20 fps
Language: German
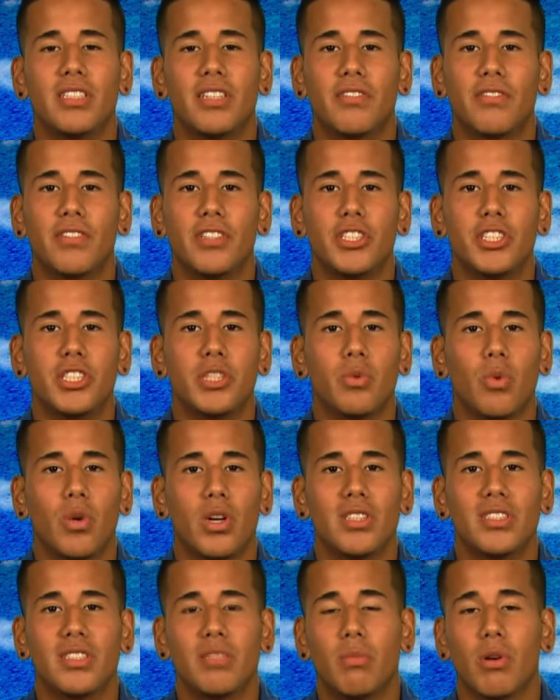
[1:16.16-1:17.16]
Da habe ich
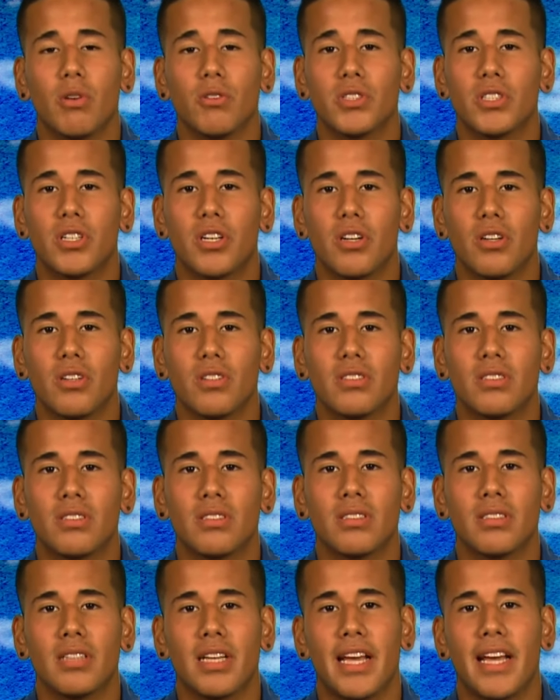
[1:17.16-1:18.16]
gemerkt, dass sie was
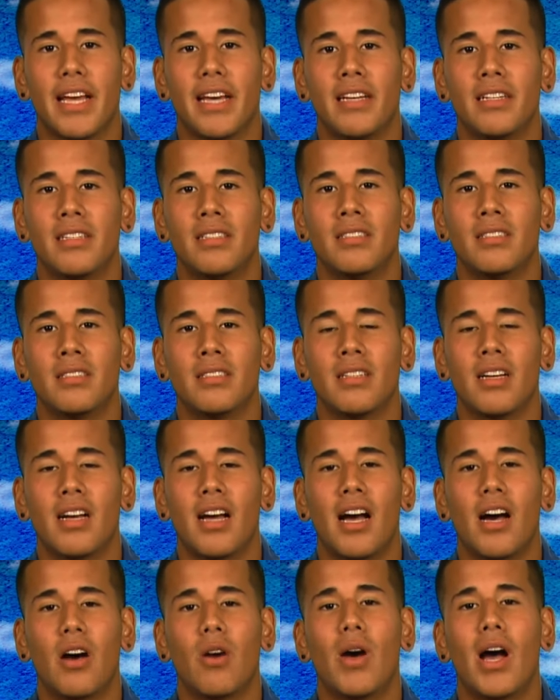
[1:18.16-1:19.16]
Besonderes ist und dass es
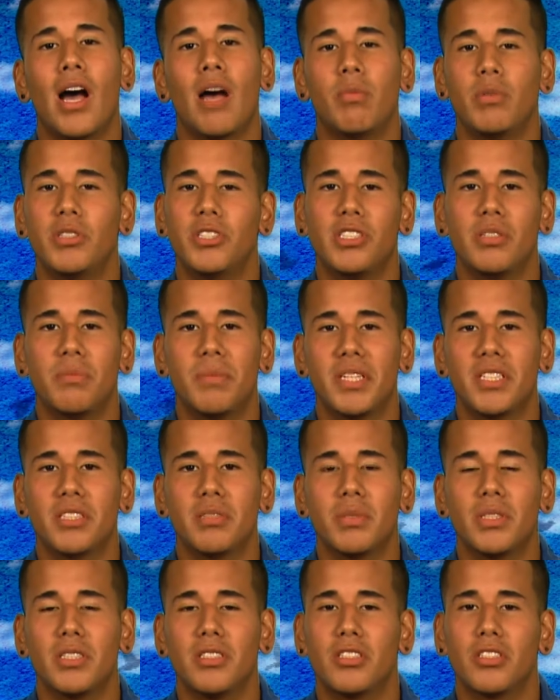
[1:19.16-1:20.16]
mich glücklich macht, wenn ich mit
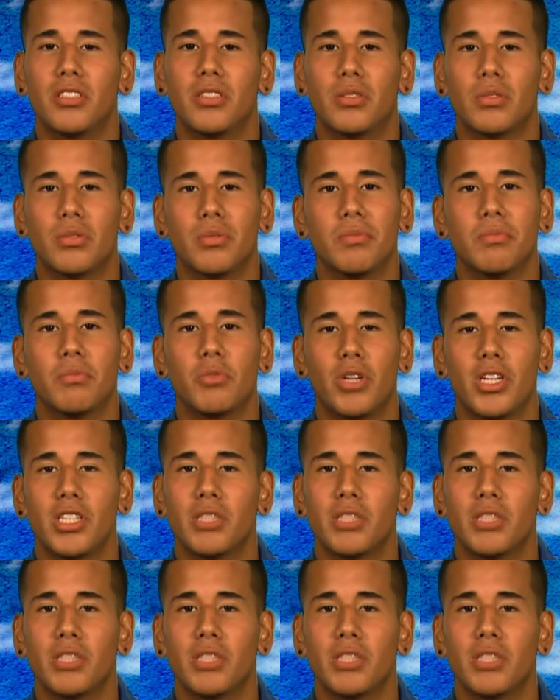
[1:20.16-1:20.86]
ihr zusammen bin.